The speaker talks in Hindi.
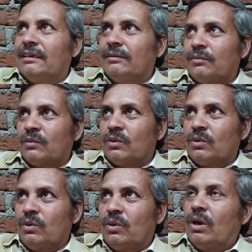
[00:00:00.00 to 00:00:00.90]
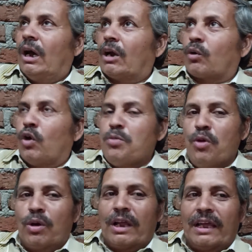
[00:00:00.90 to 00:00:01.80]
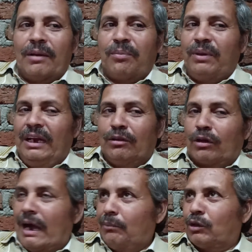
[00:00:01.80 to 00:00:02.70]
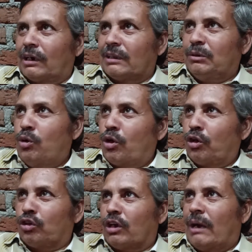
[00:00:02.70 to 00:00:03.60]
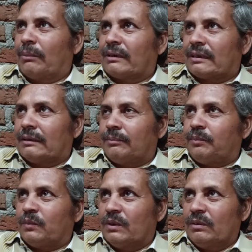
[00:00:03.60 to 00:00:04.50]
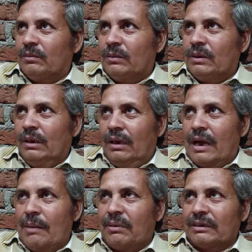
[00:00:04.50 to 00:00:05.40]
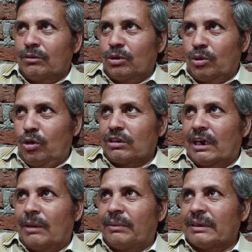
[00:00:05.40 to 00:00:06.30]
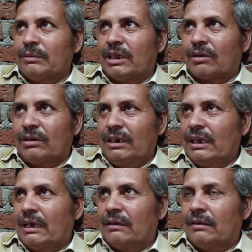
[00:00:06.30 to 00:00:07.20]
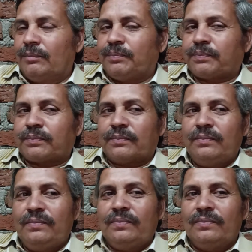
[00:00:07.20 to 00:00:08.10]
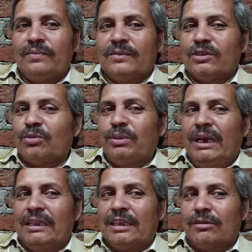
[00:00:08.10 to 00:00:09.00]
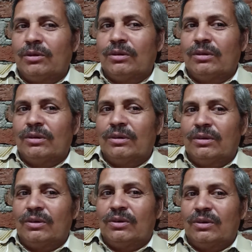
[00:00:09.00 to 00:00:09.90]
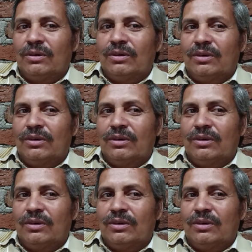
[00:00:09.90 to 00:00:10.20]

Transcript: है डोगरी थी अरे कोई भी होना यार पी ले तो काम तो करते भी डोगरी होते काम करते हैं काम करते हैं उनको रोज़ खाना पड़ता है बेचारे को नहीं क्या लेकिन पी लेते हैं वो मेरे तो चमक गया